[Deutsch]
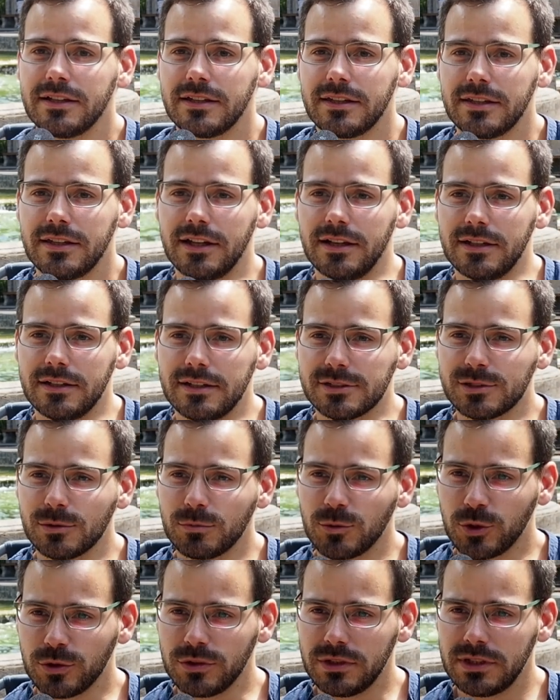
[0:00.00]
Ja, also im
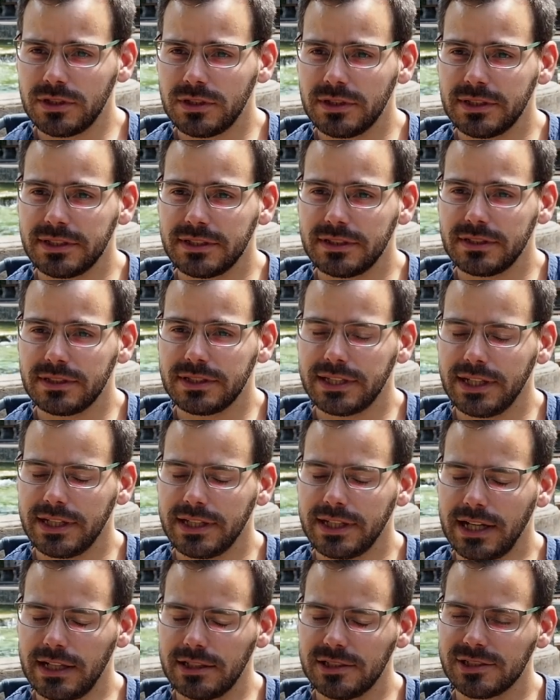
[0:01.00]
Grunde ging
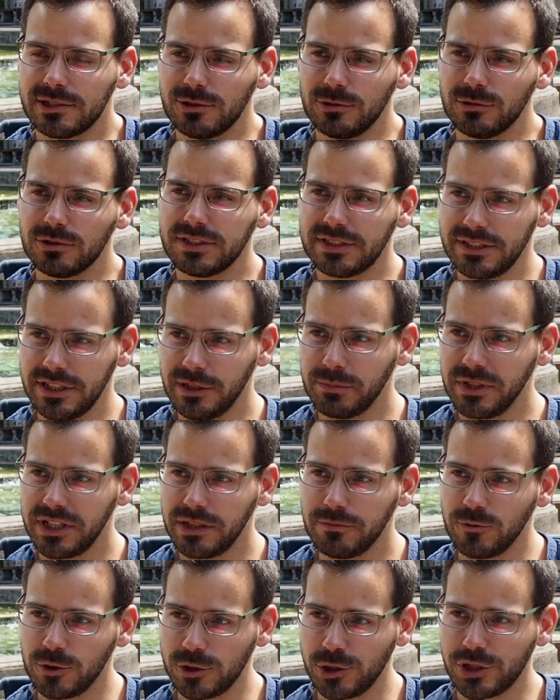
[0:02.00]
alles los, nicht mit
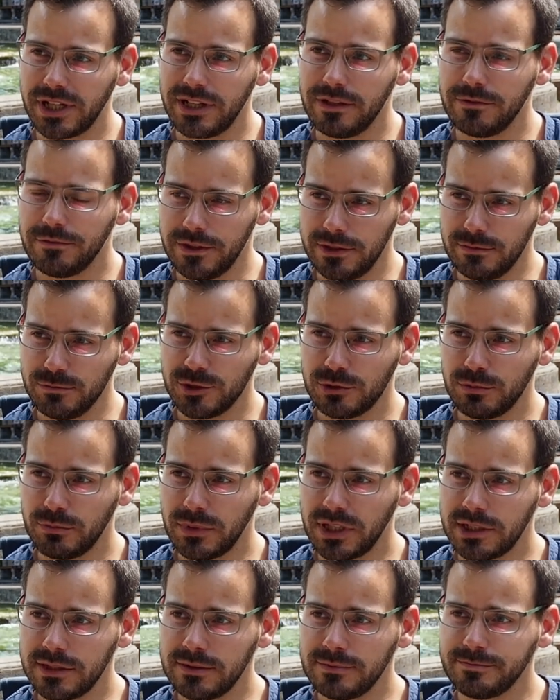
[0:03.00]
dem Wunsch, einen Film zu
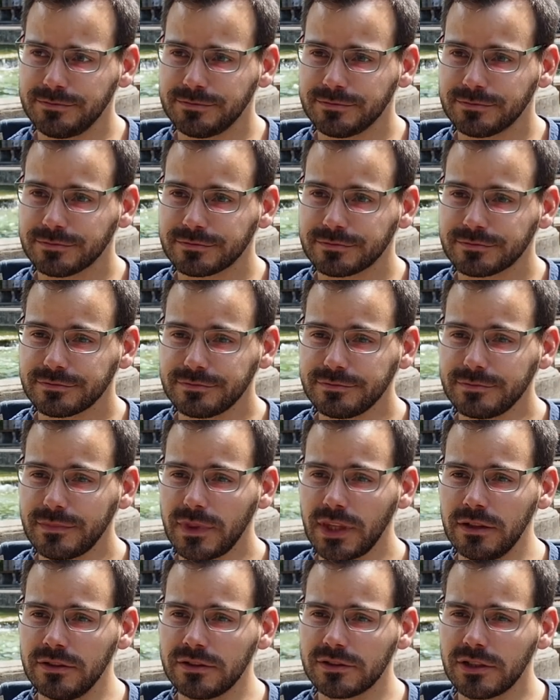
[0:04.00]
machen,
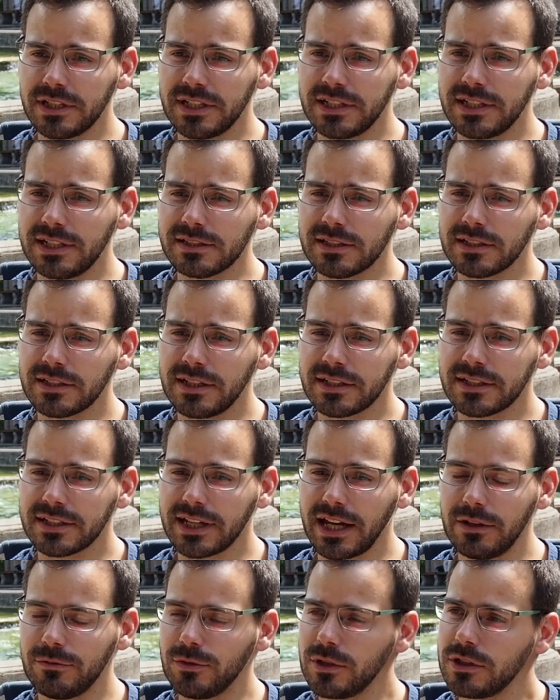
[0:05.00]
sondern als ich nach
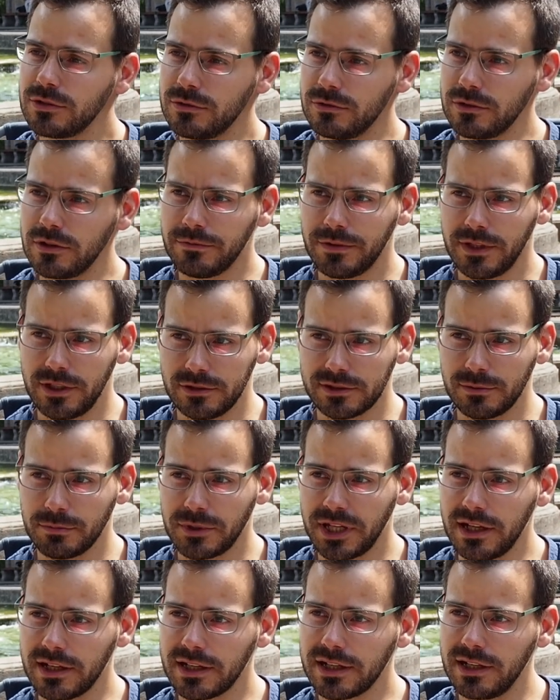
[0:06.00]
drei Wochen ungefähr aus dem
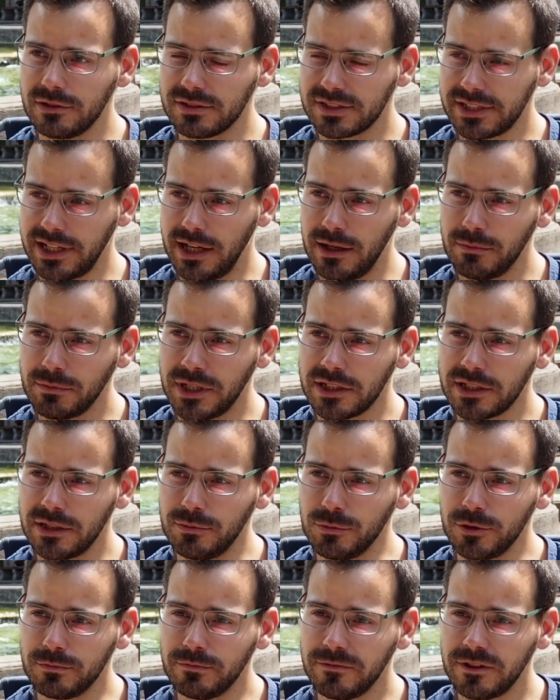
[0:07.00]
Krankenhaus kam nach dem
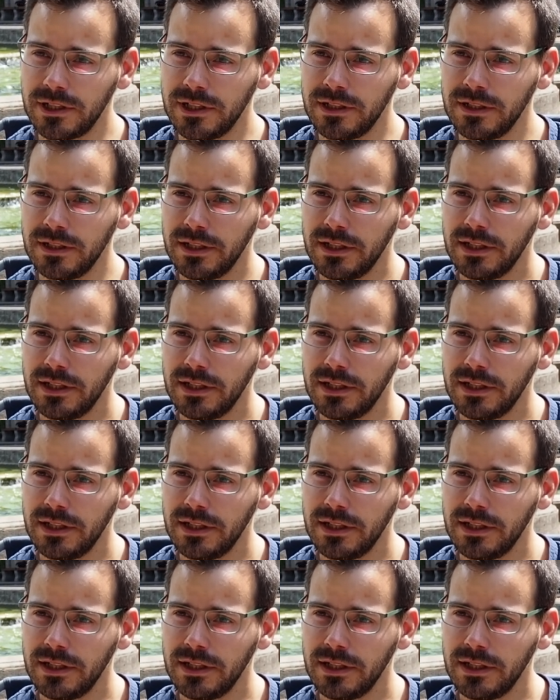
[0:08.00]
Unfall,